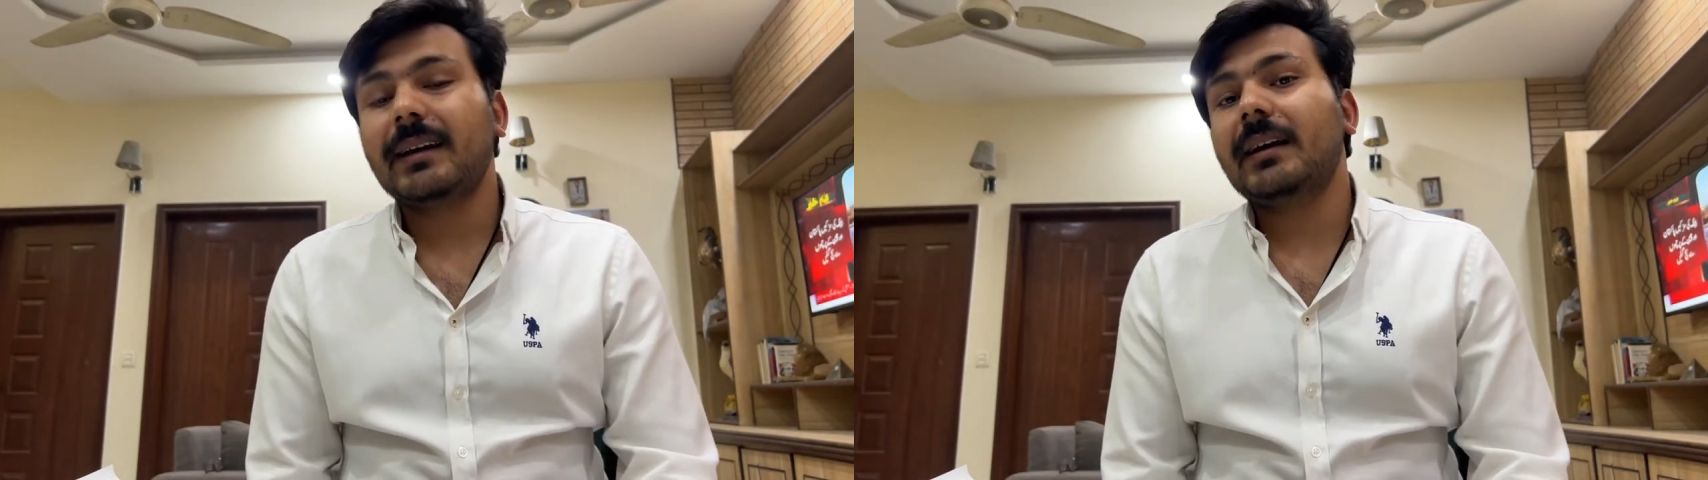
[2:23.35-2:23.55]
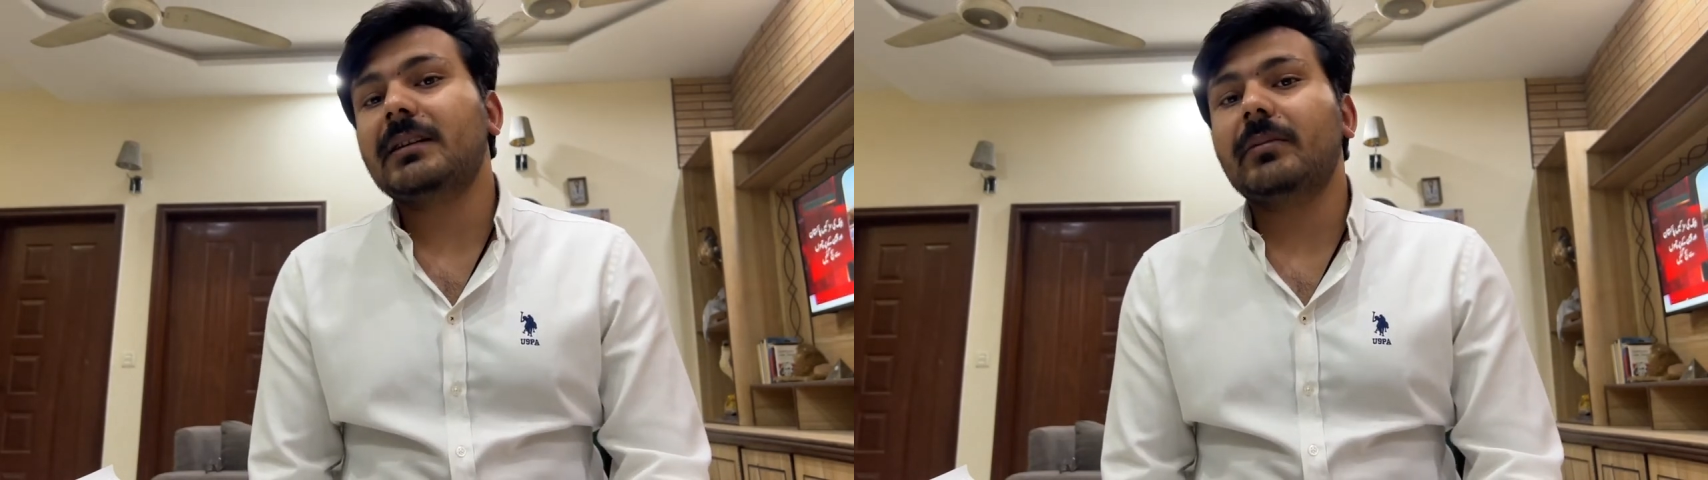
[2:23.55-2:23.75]

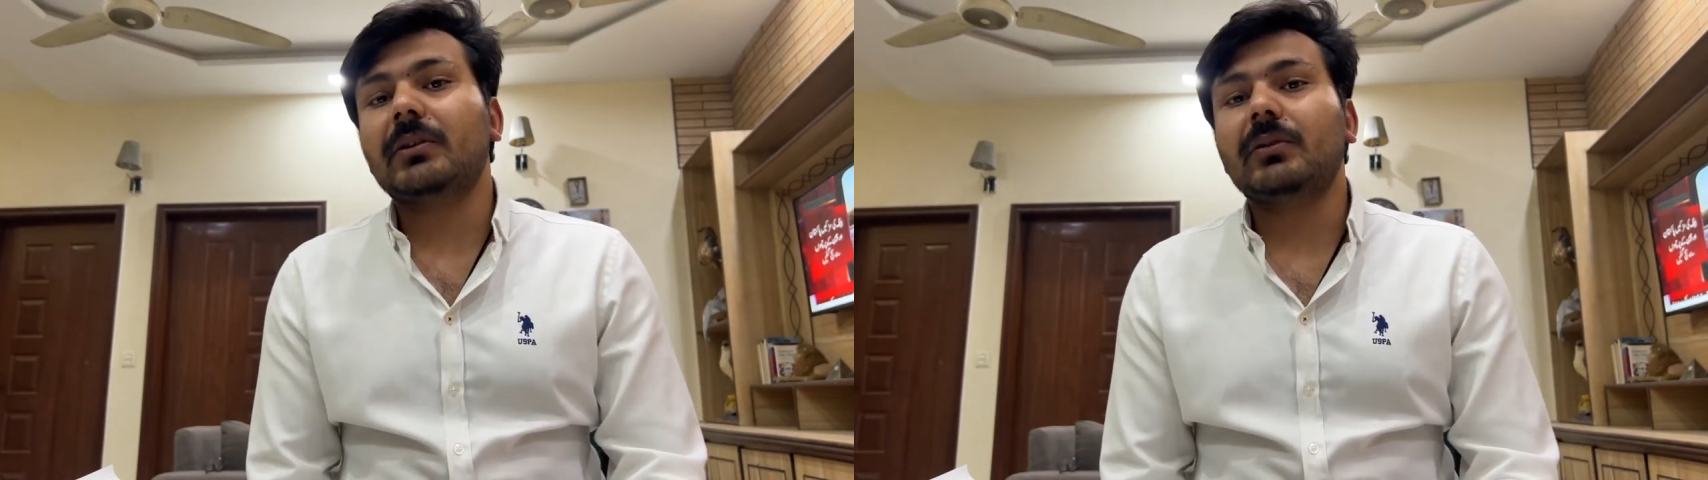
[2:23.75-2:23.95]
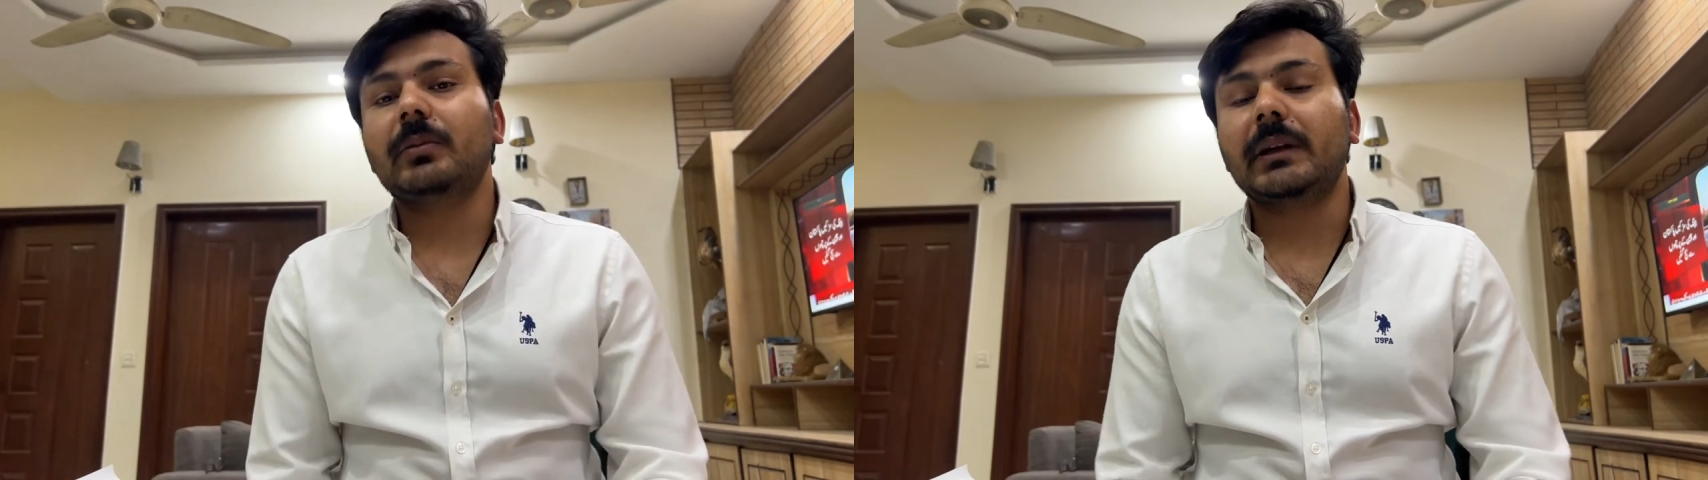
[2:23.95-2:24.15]
ऐसा
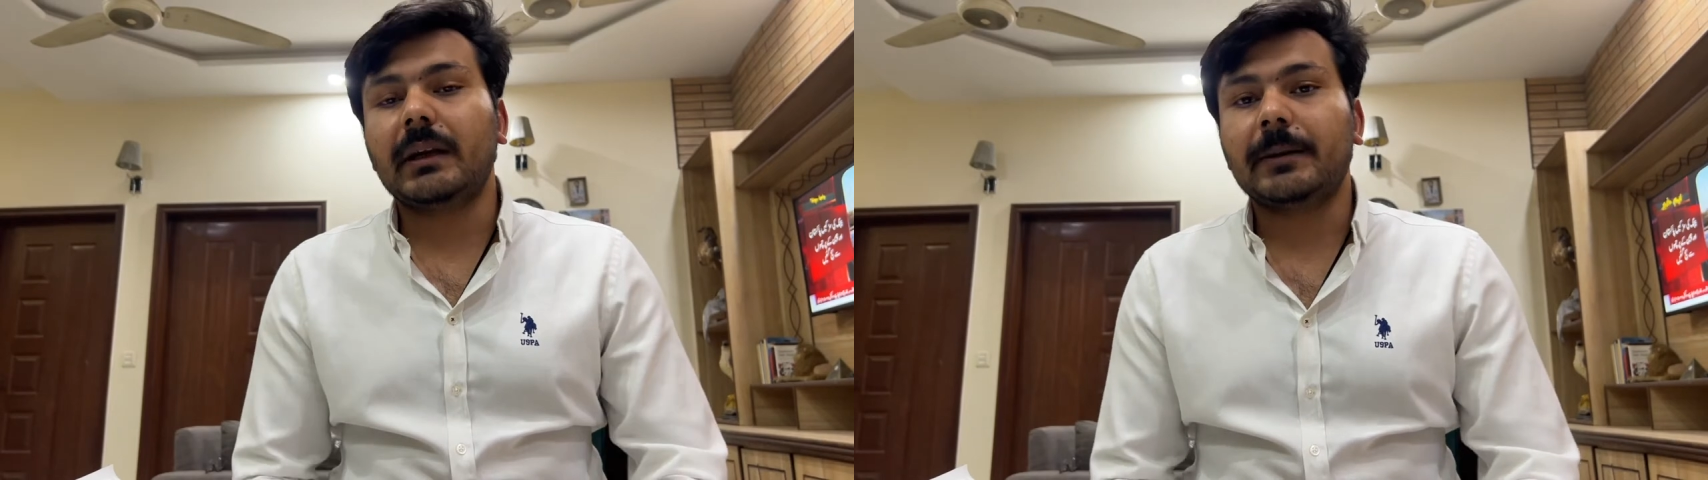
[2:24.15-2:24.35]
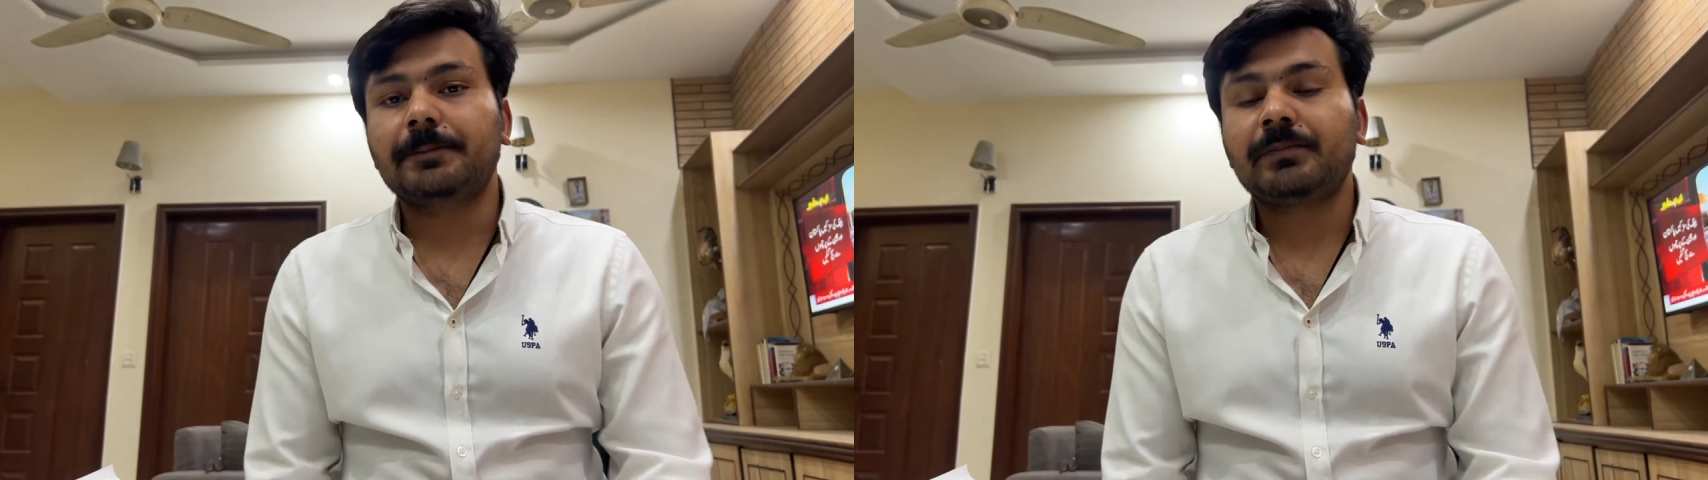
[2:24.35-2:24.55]
बिल्कुल भी
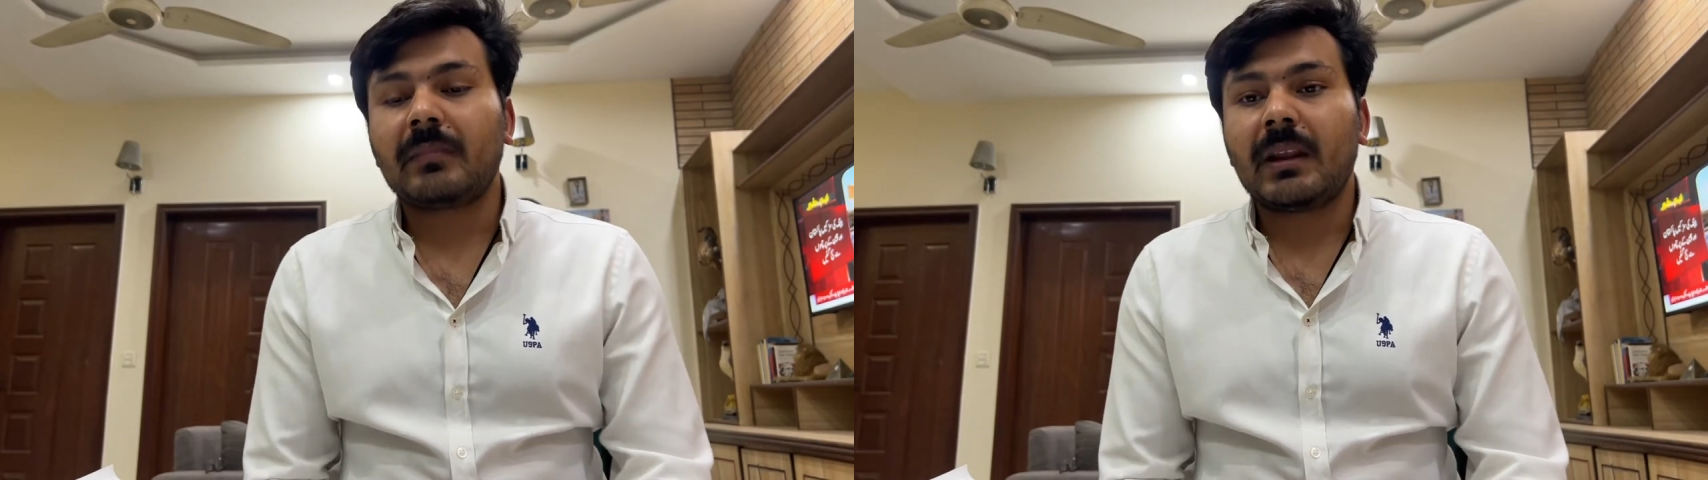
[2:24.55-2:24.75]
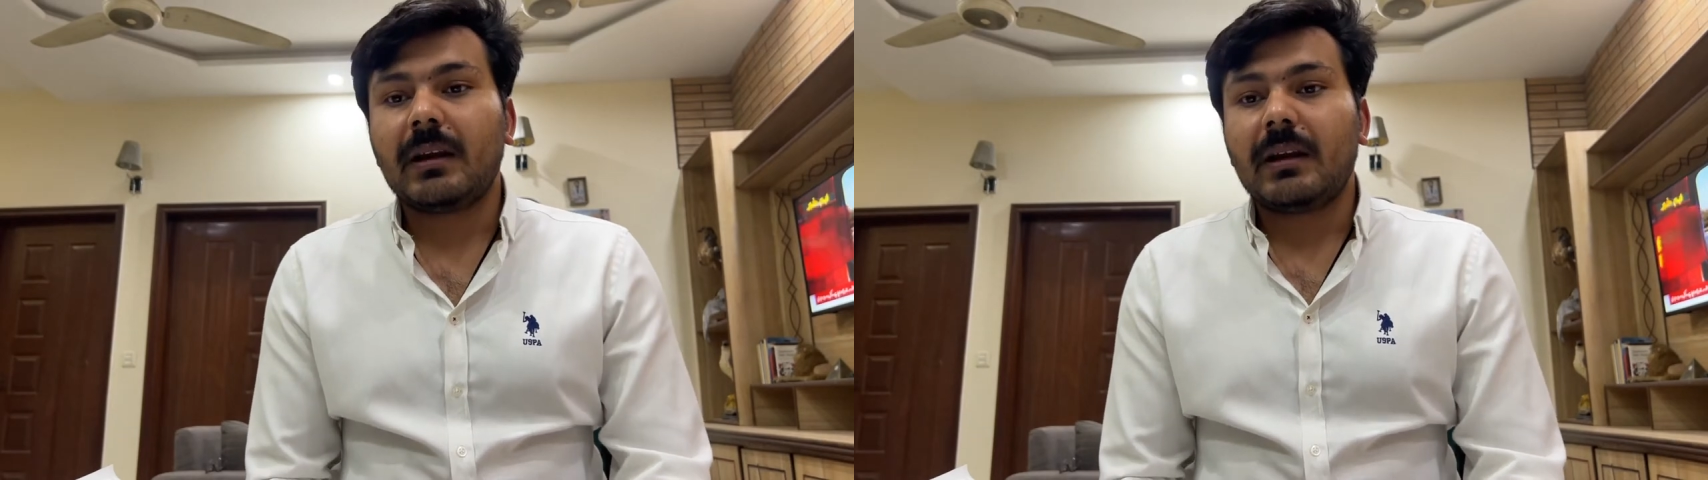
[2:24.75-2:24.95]
नहीं
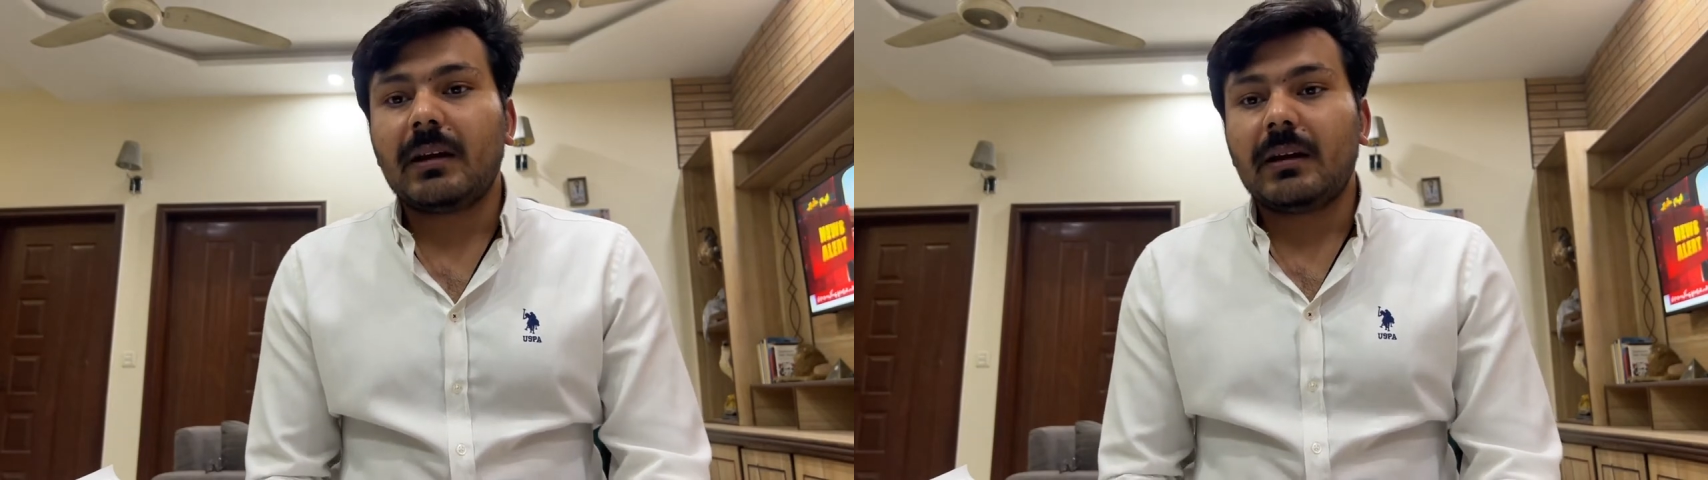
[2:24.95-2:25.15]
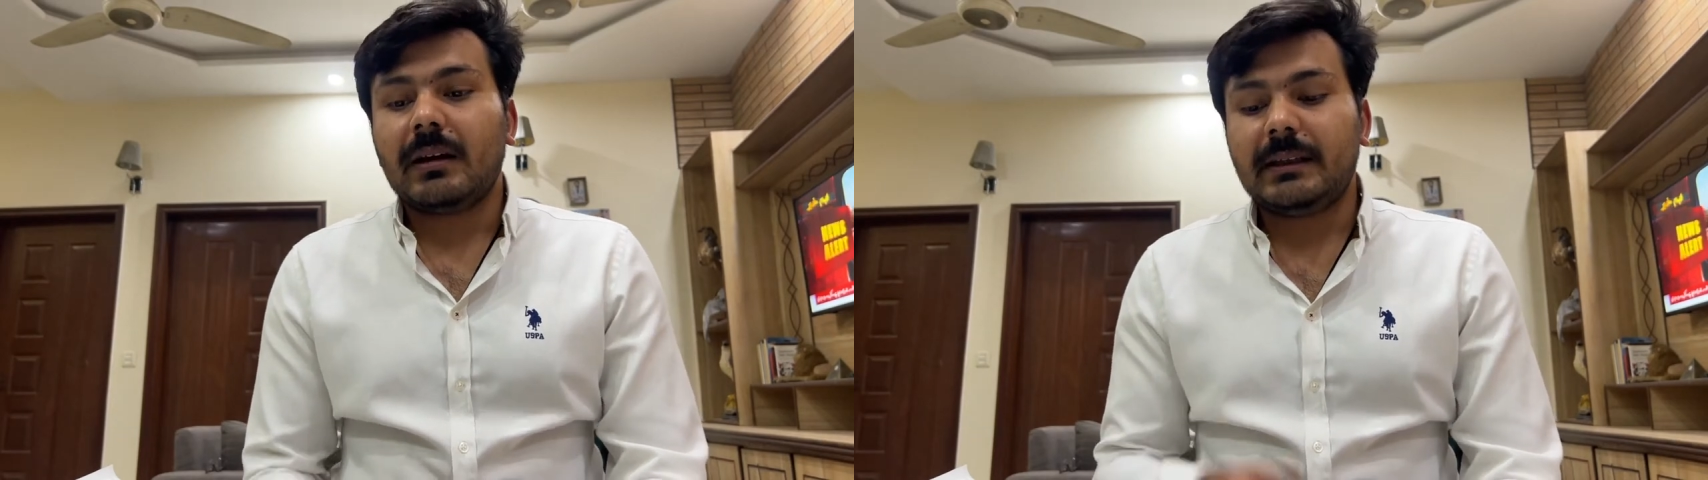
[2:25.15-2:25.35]

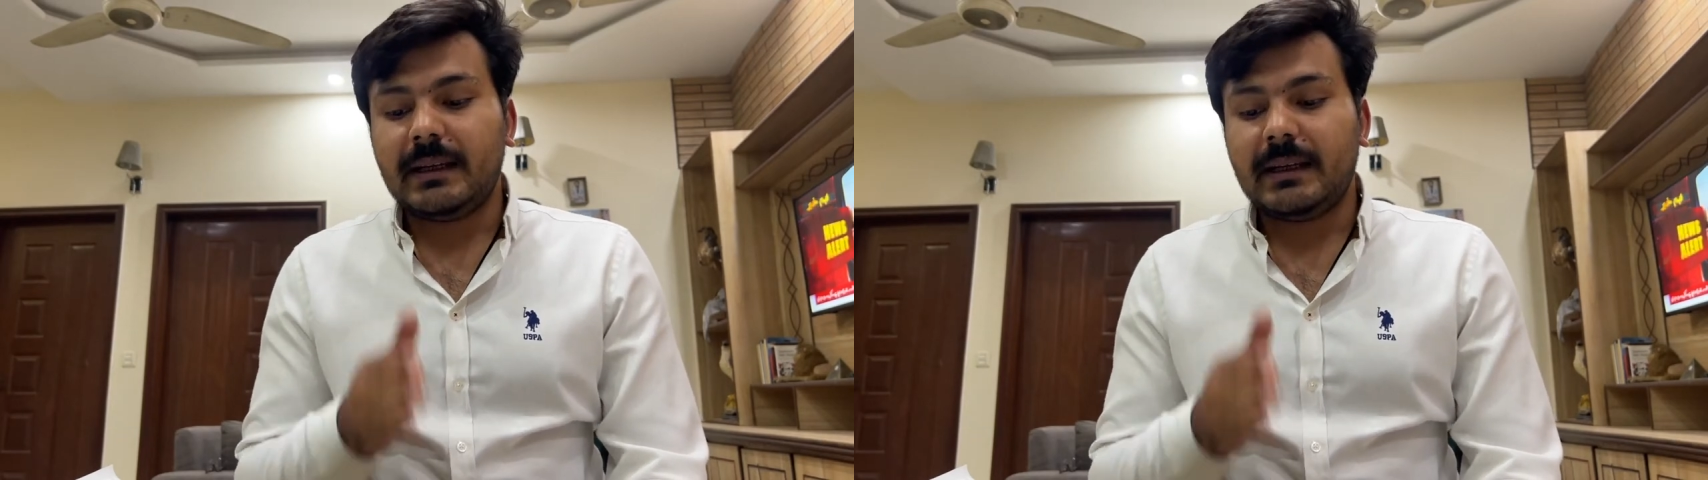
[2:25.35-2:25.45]
है